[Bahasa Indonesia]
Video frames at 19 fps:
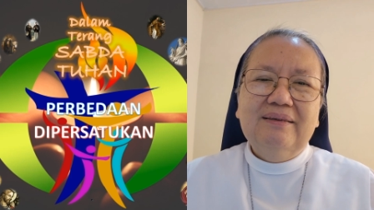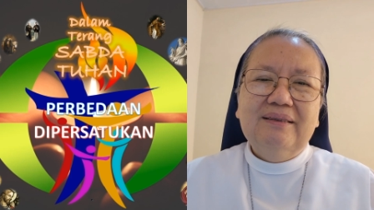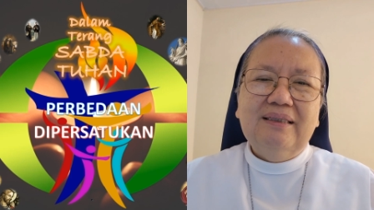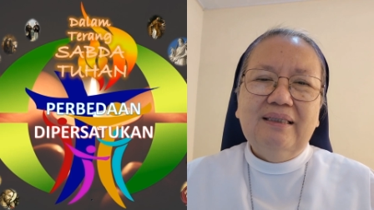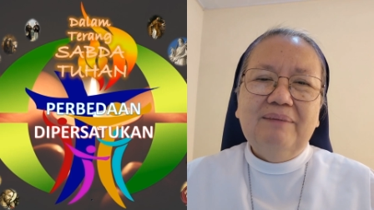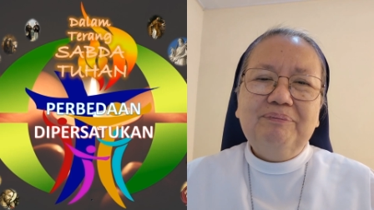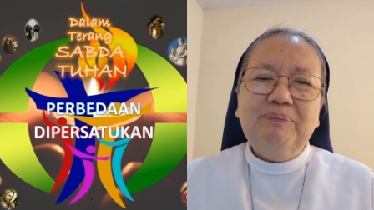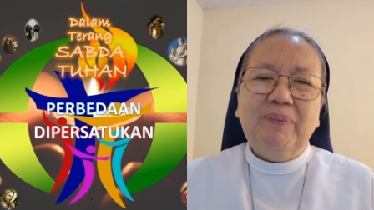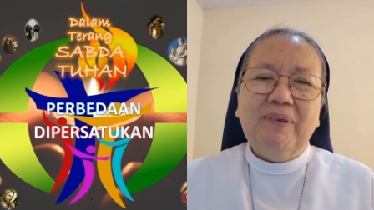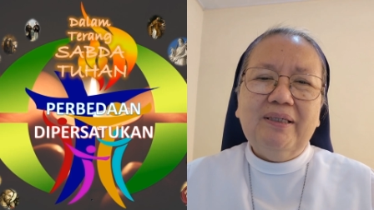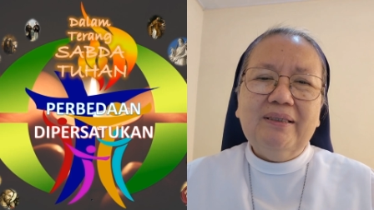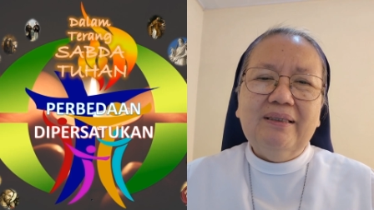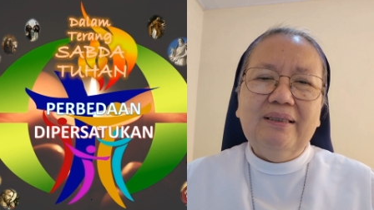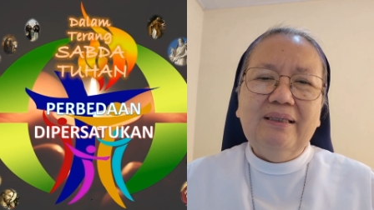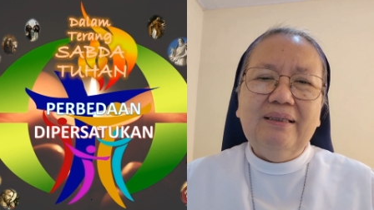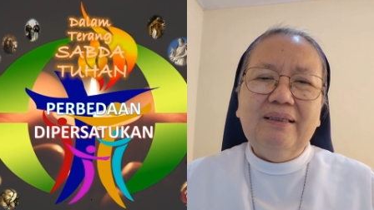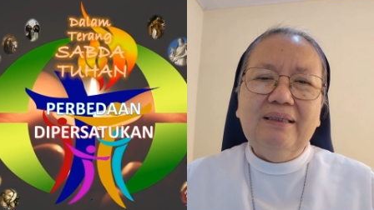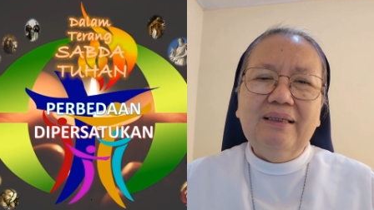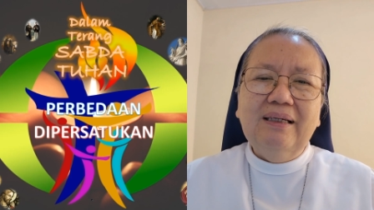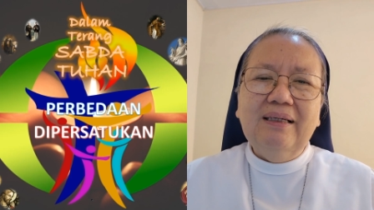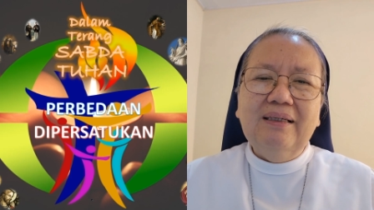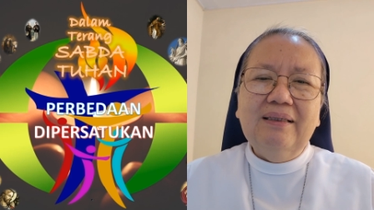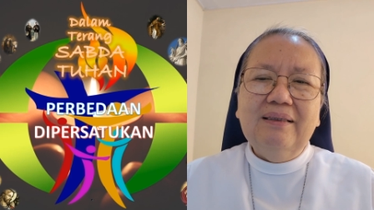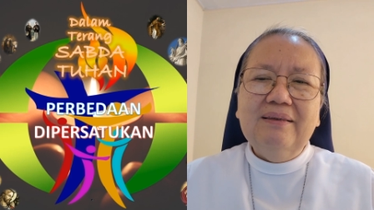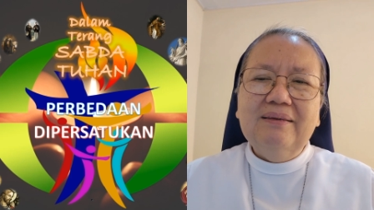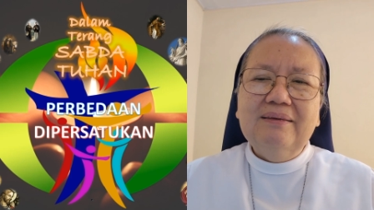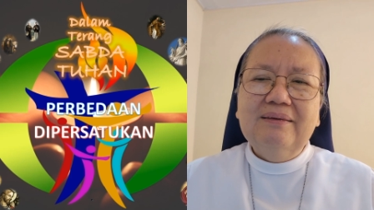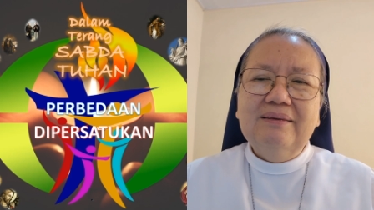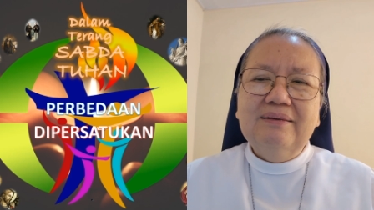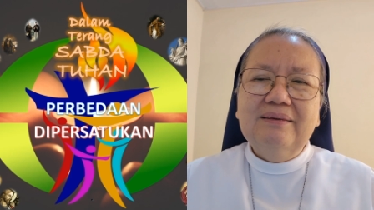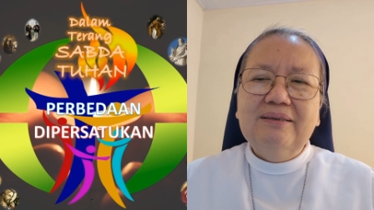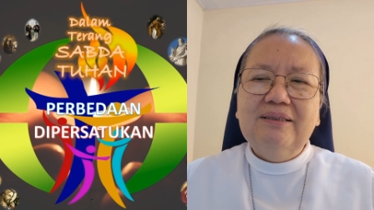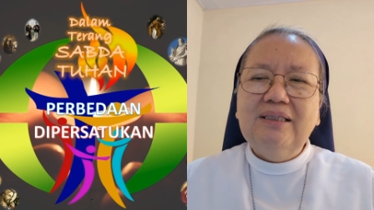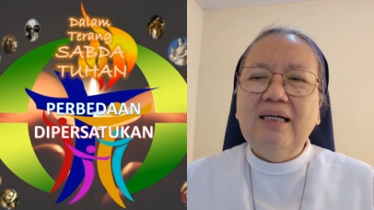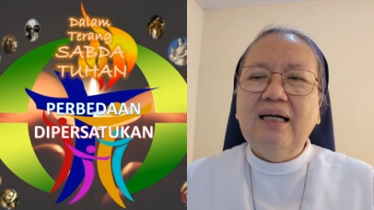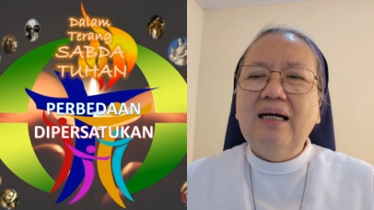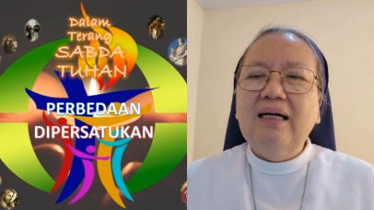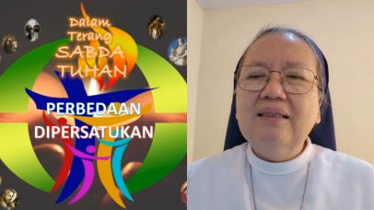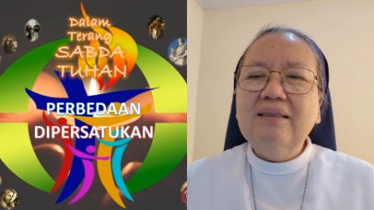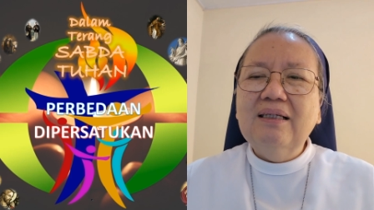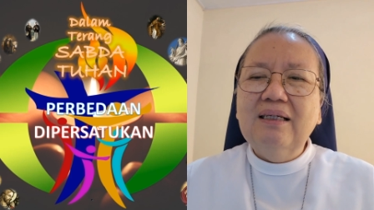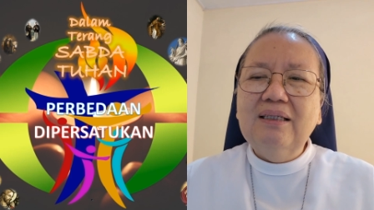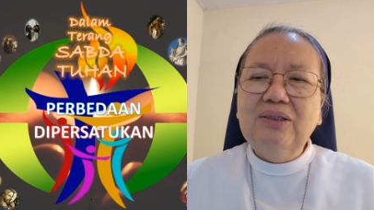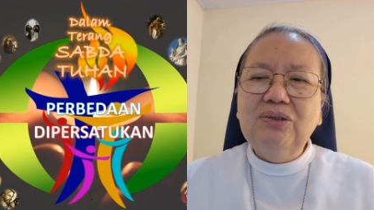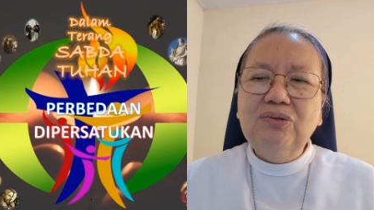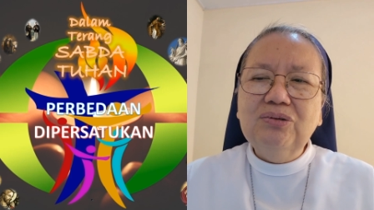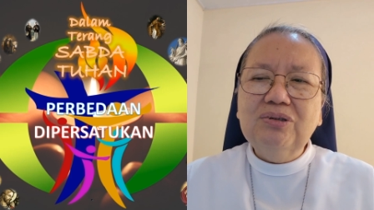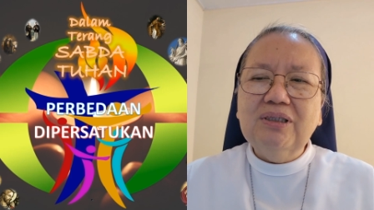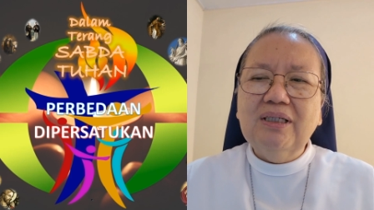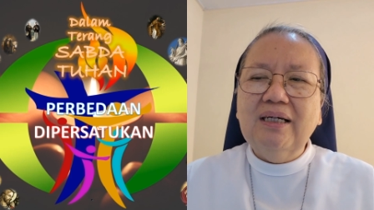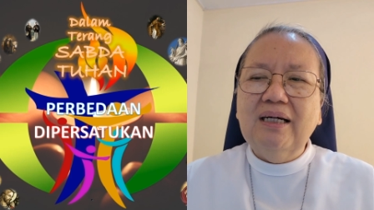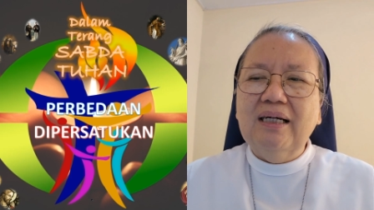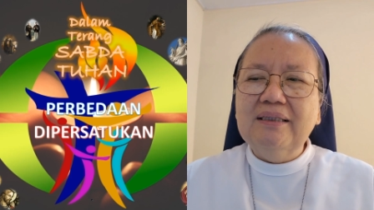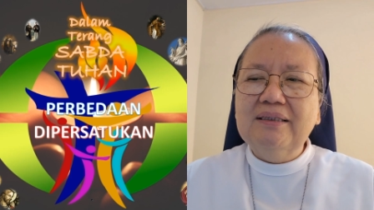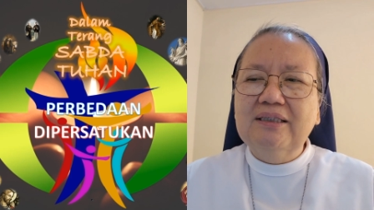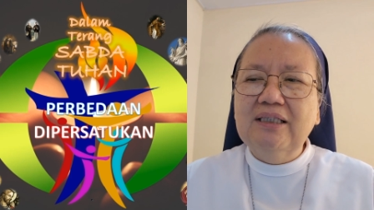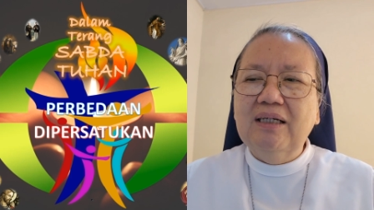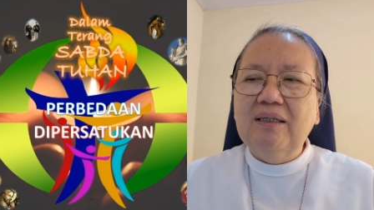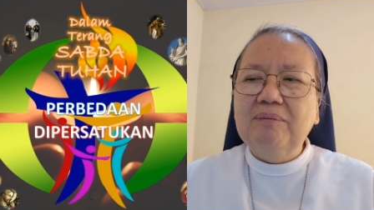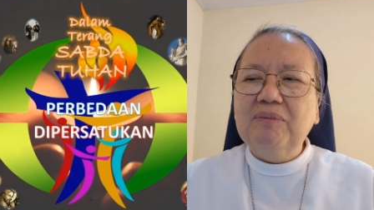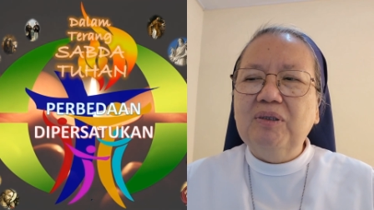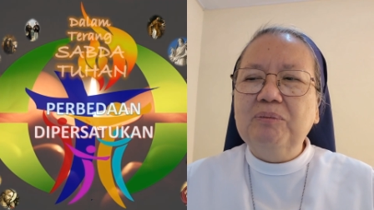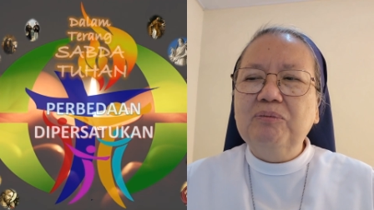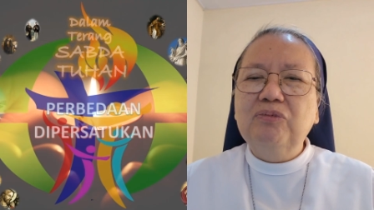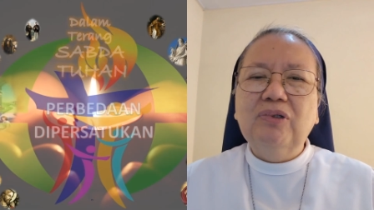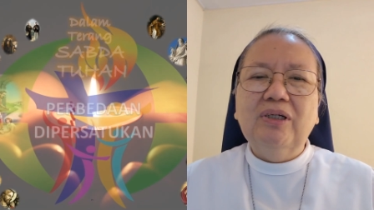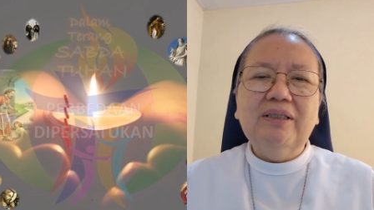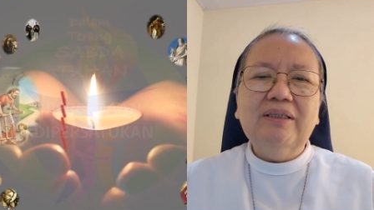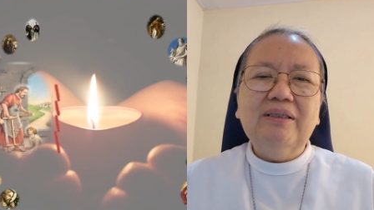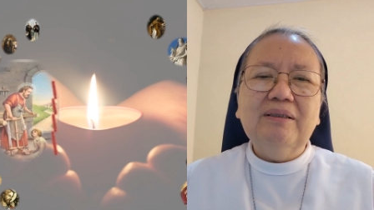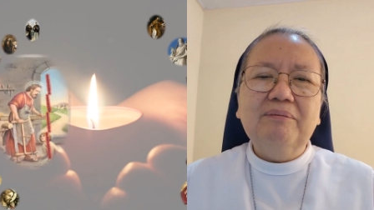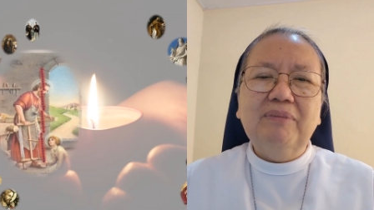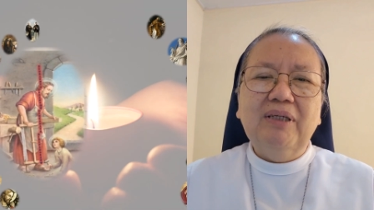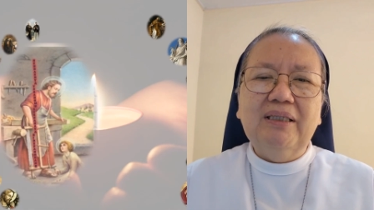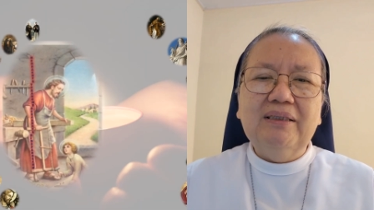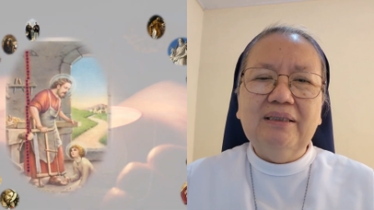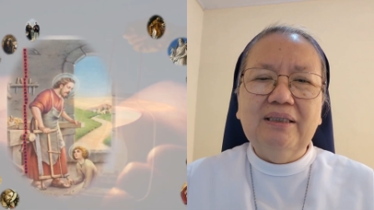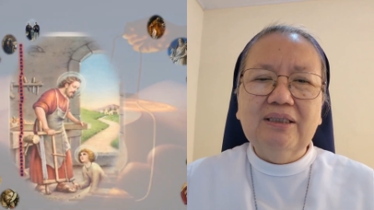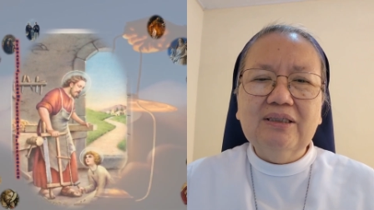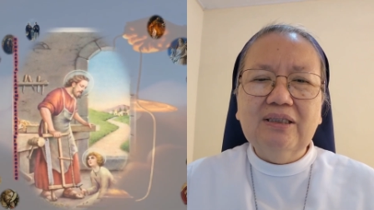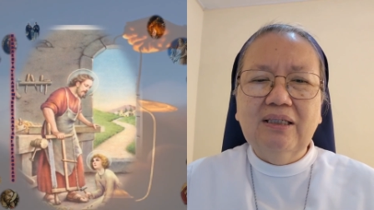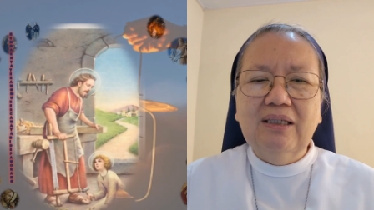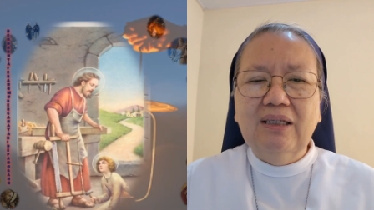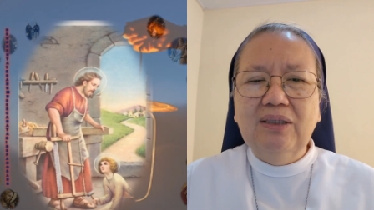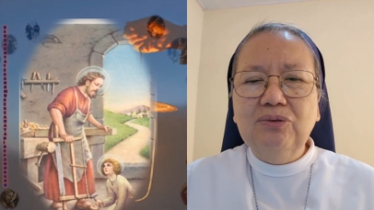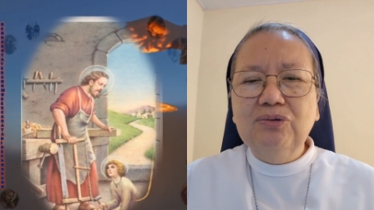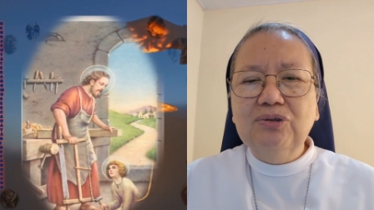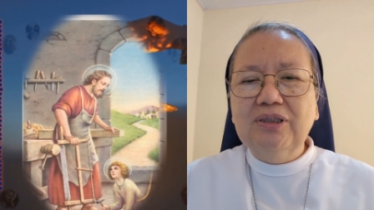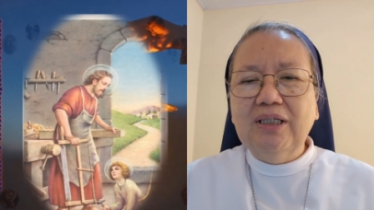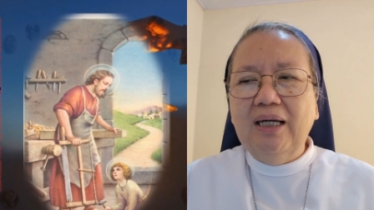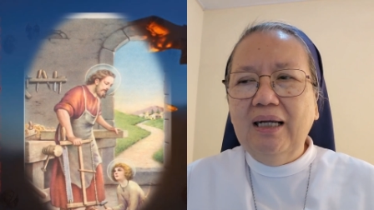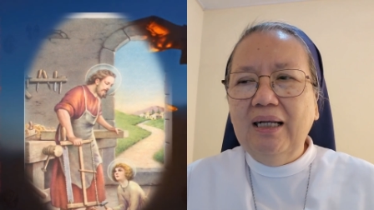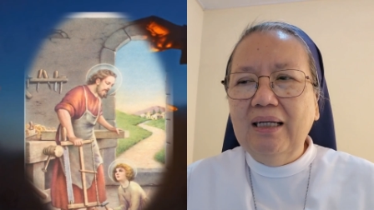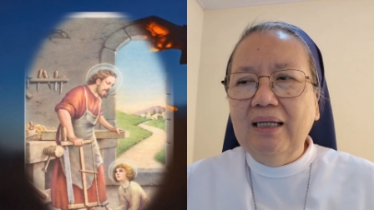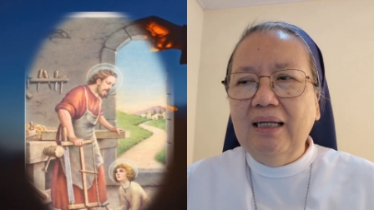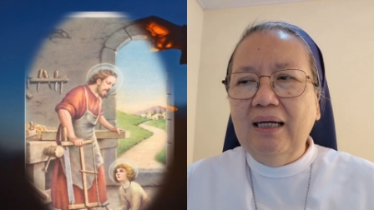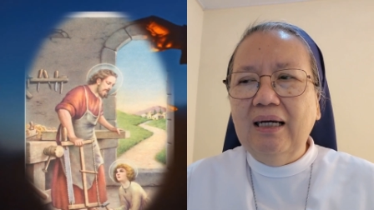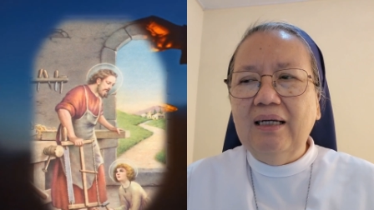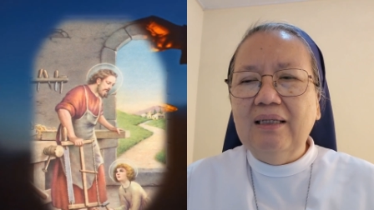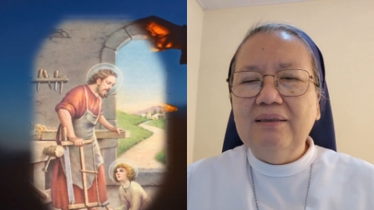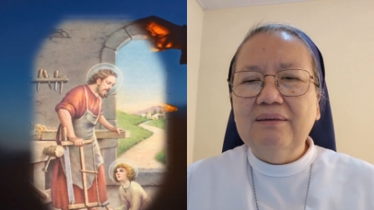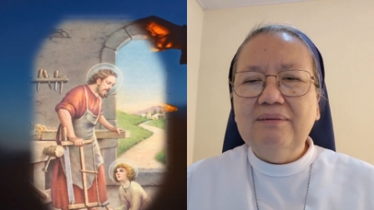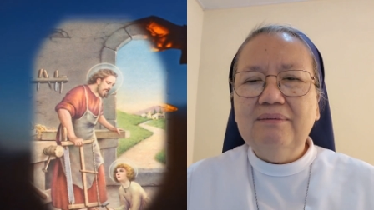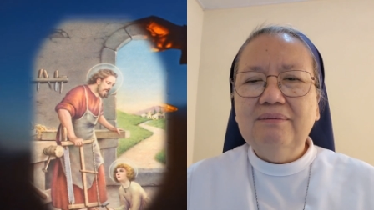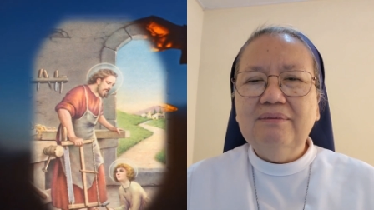Sepertinya si anak itu sengaja membuat temannya selalu salah.